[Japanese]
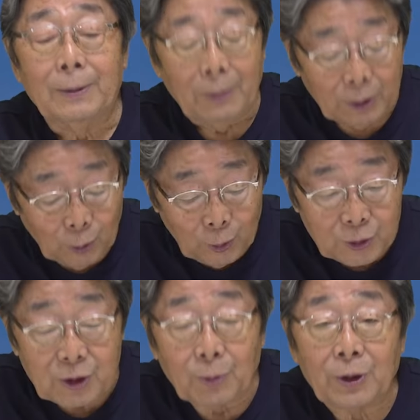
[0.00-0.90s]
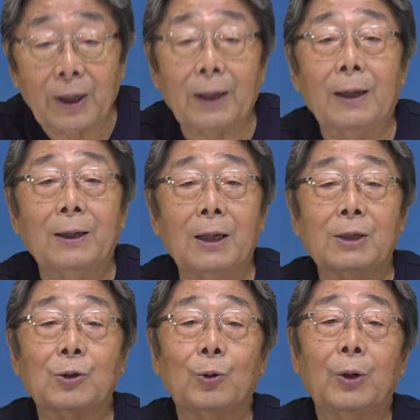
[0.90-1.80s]
まあ、どうしてもね
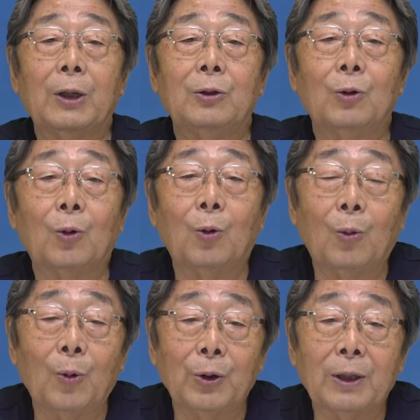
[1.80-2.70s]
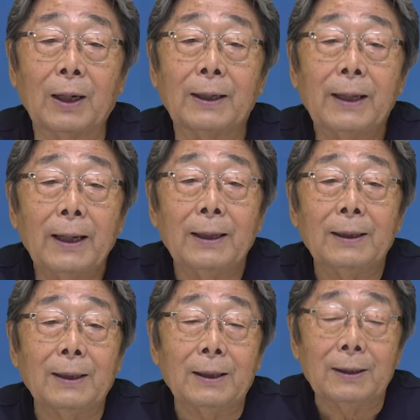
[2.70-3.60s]
その辺の思い出がね
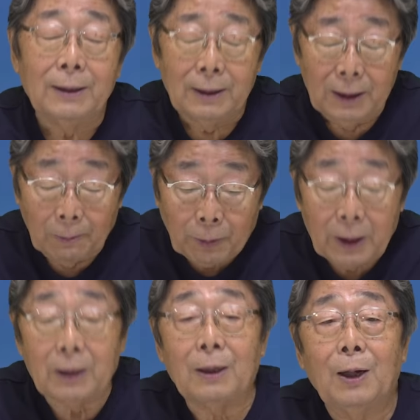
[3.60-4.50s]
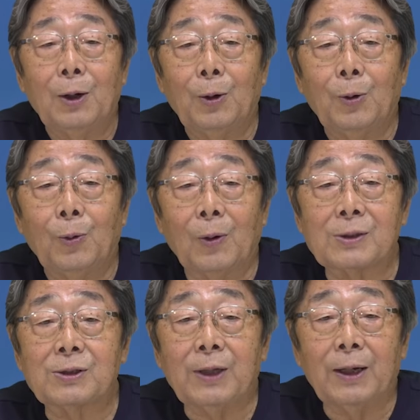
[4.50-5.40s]
やっぱり
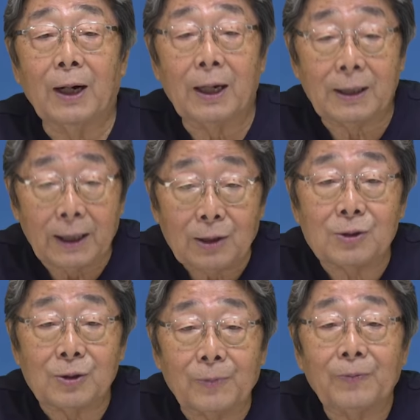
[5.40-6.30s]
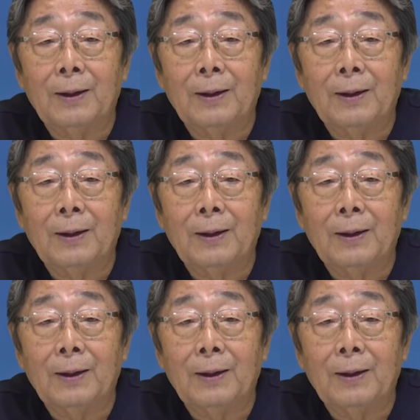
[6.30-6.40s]
忘れられないんですよ。